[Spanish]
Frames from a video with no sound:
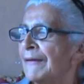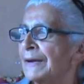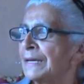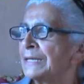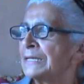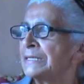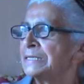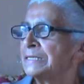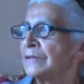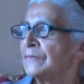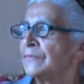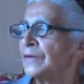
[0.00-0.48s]

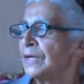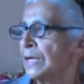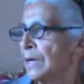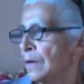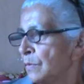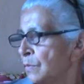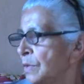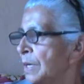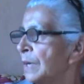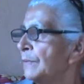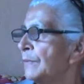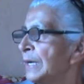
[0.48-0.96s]

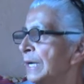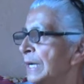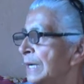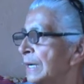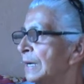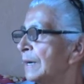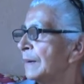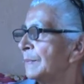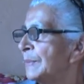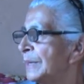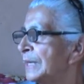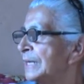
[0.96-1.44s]
recibiera una
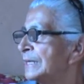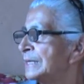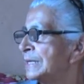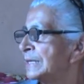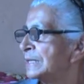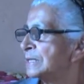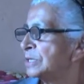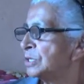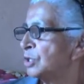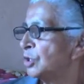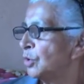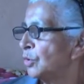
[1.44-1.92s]
buena
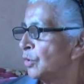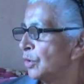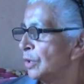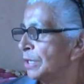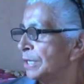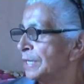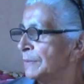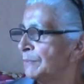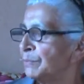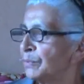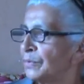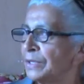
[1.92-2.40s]

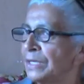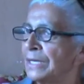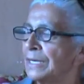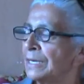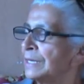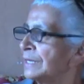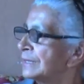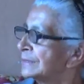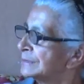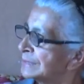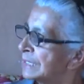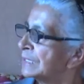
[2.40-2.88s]
capacitación y
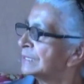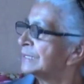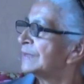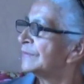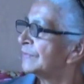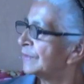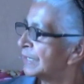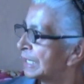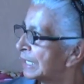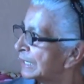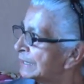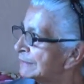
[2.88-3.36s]
pudieran hacer
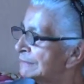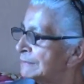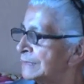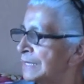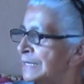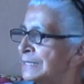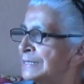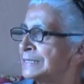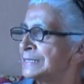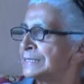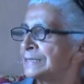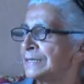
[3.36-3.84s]

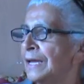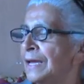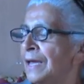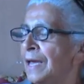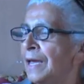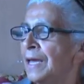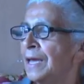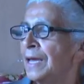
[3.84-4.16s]
diferentes